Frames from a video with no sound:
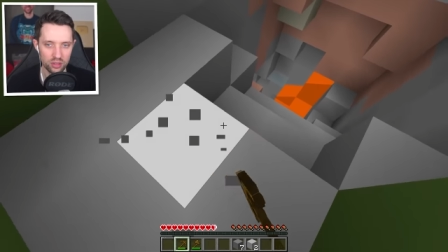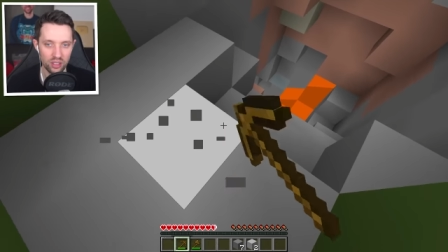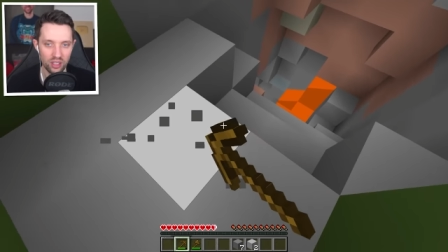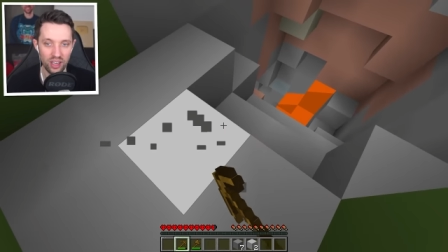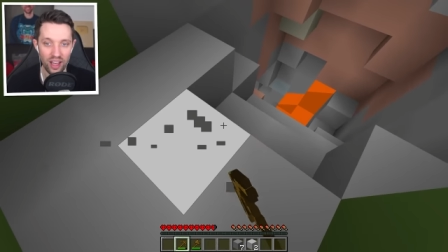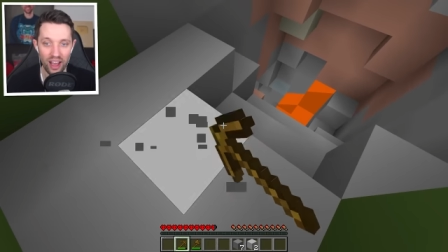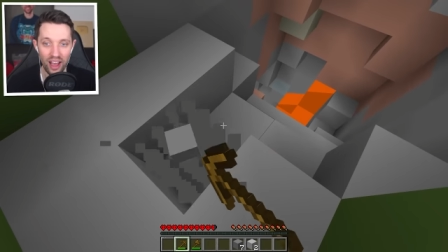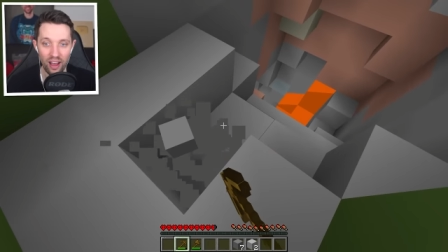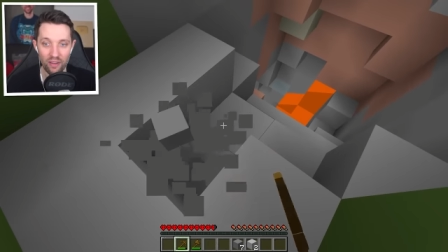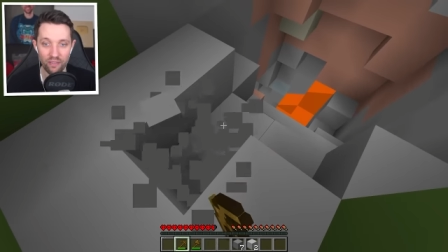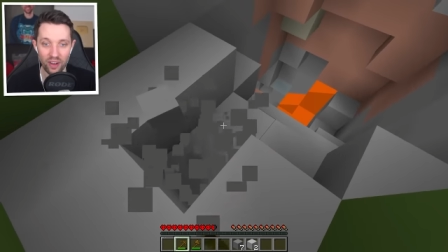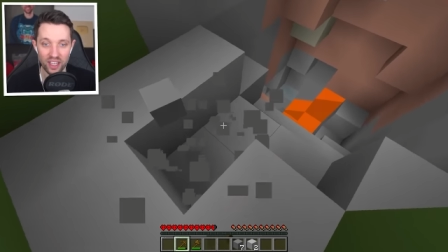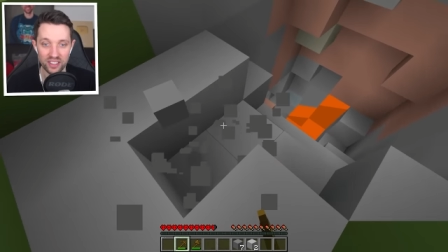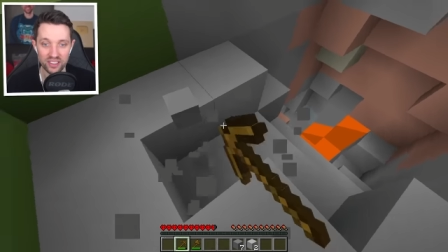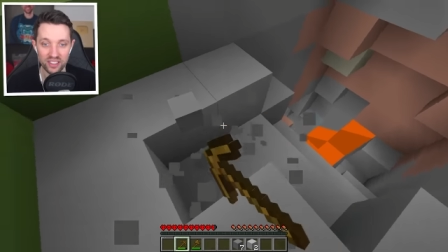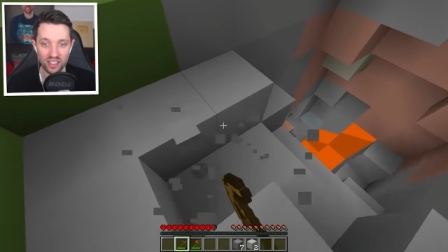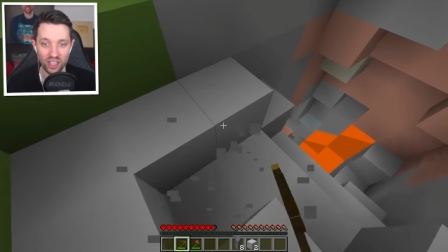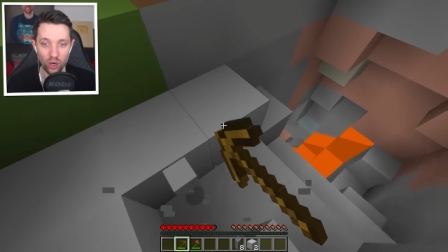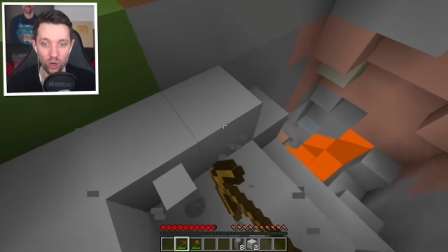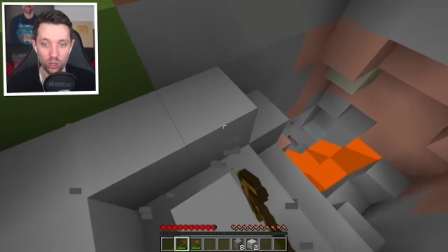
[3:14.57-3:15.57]
Lava
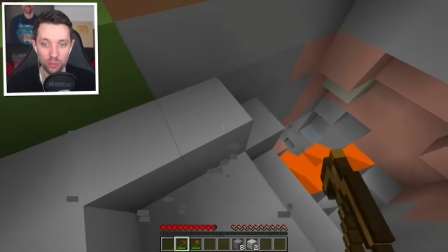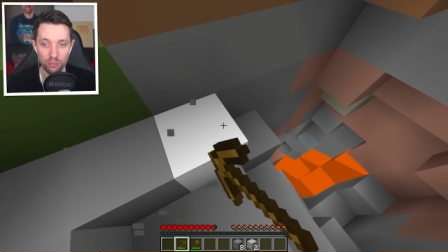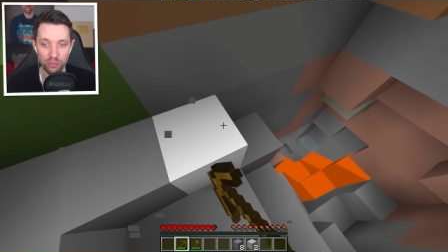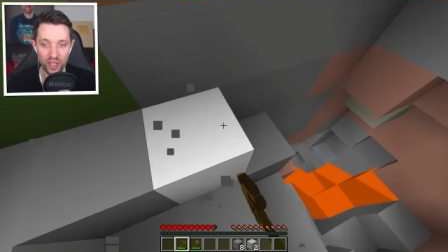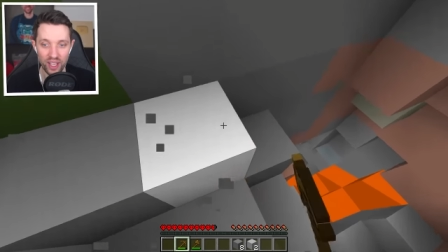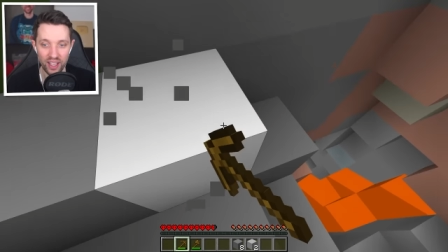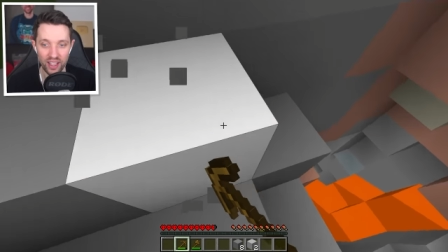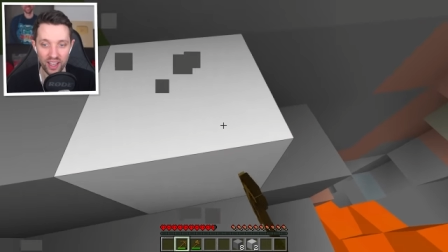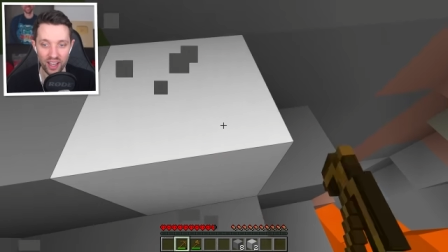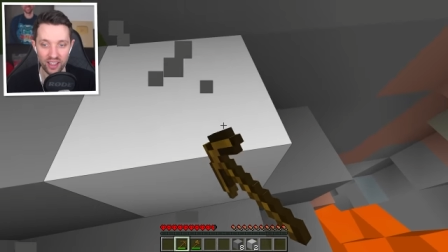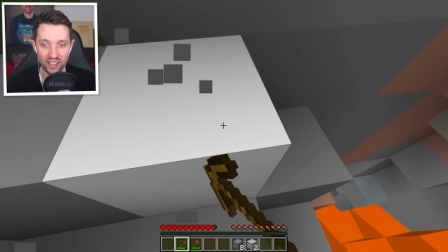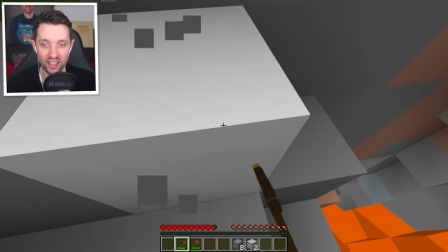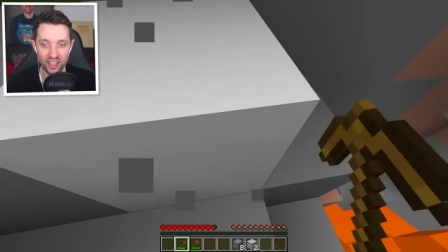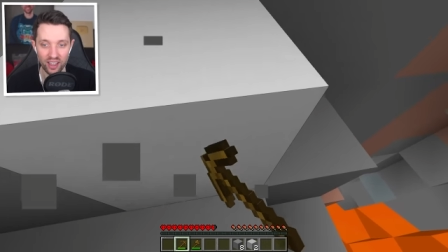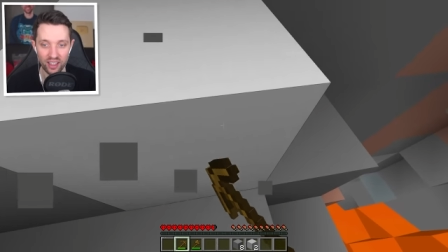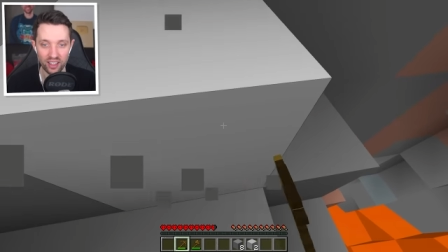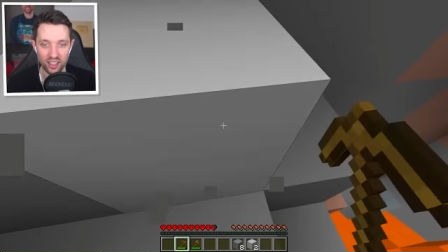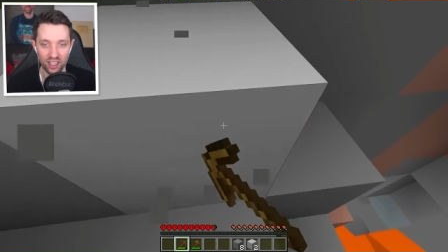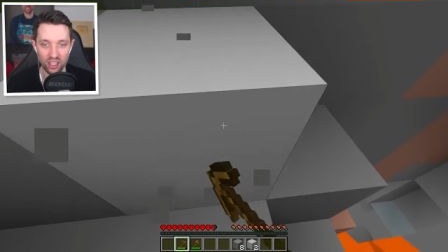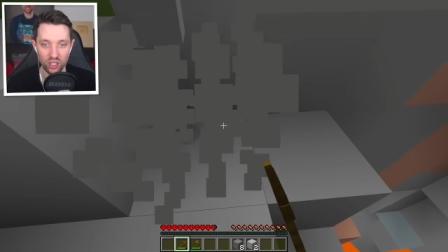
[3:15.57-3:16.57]
sieht auch mega
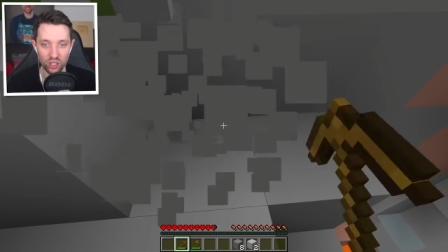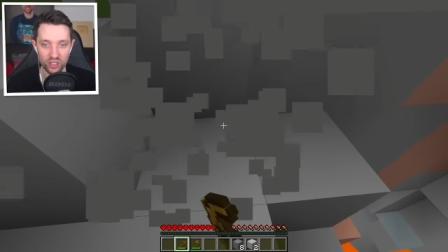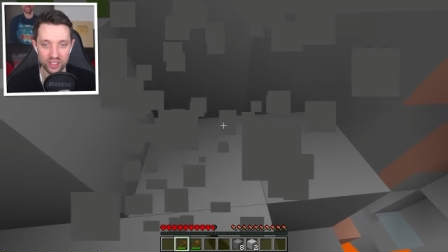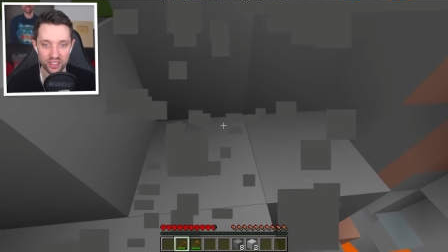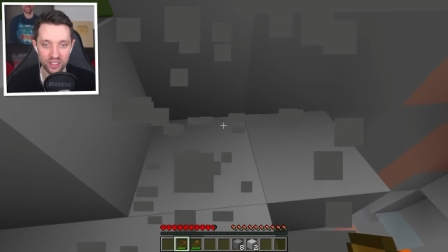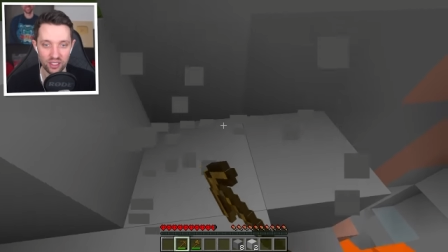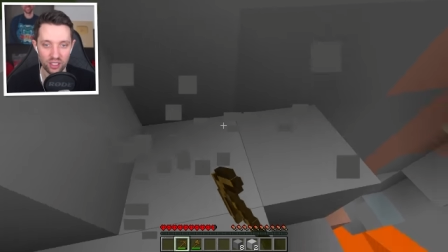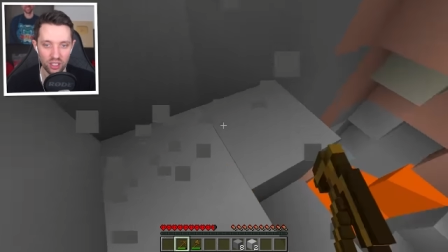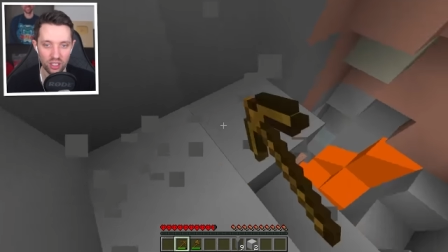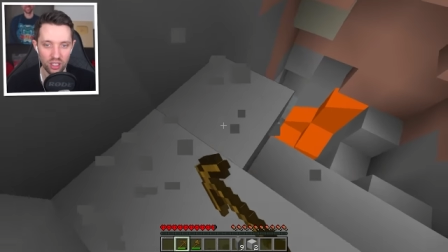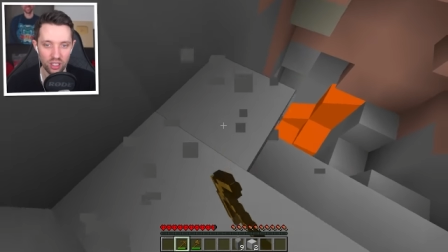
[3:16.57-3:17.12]
kacke aus.